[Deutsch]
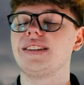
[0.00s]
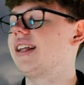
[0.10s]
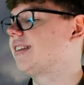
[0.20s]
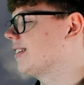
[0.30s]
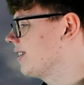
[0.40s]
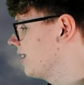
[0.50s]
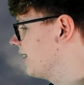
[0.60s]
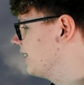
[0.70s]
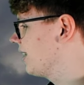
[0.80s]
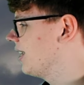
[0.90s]
denn
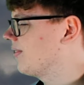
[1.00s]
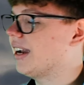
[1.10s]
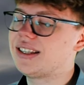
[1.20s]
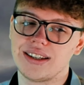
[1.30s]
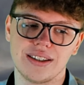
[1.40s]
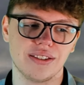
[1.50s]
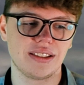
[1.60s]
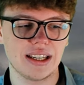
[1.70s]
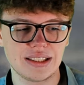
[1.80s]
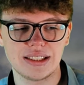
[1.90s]
es geht weiter
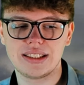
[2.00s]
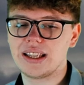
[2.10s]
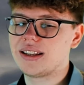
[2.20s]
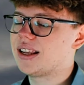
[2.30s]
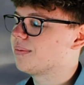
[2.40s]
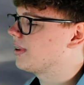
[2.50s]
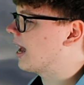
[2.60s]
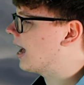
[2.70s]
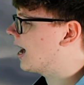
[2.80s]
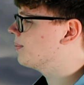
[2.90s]
und das ist dann eben
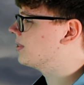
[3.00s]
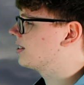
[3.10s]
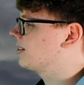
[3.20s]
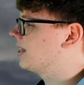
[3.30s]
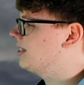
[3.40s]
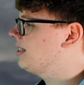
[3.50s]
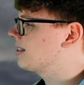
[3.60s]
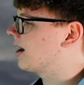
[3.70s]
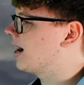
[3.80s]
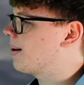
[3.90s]
der Abend, der
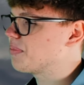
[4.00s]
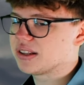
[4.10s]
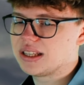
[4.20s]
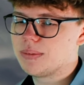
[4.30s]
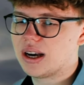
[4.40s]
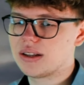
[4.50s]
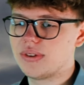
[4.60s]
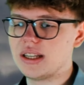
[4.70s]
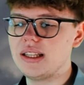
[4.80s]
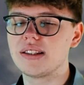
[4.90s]
Dienstagabend, das eben gerade
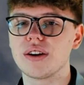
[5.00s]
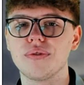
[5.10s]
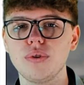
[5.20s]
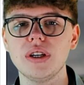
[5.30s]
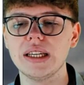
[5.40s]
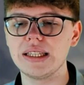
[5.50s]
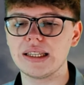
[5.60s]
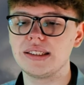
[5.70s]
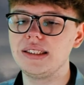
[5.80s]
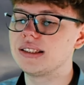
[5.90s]
war der Dienstag früh,
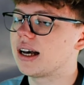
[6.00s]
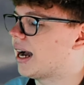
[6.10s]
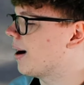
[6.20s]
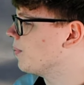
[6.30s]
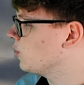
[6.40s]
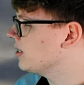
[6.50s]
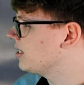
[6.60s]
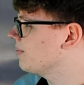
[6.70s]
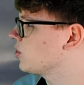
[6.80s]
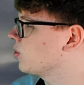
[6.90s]
das ist Dienstagabend und hier
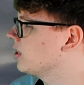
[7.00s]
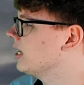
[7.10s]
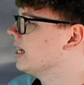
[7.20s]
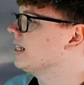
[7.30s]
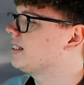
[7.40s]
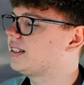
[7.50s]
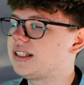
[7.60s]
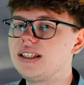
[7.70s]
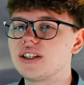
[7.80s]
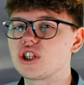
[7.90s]
sehen wir schon,
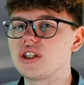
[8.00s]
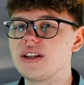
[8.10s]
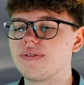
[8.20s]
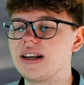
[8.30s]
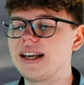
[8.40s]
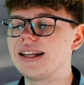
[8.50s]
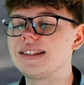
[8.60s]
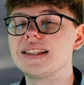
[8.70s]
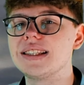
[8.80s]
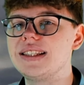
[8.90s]
die
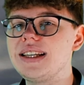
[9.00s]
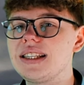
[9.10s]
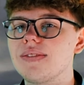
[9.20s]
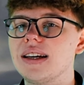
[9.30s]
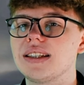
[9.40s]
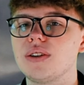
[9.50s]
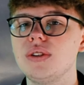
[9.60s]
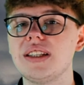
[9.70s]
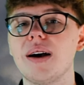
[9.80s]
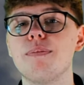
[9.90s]
Schneefallgrenze sinkt weiter
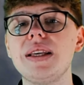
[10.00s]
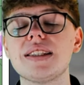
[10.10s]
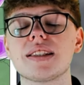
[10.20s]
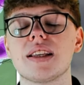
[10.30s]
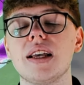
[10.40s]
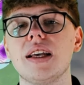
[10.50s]
runter bis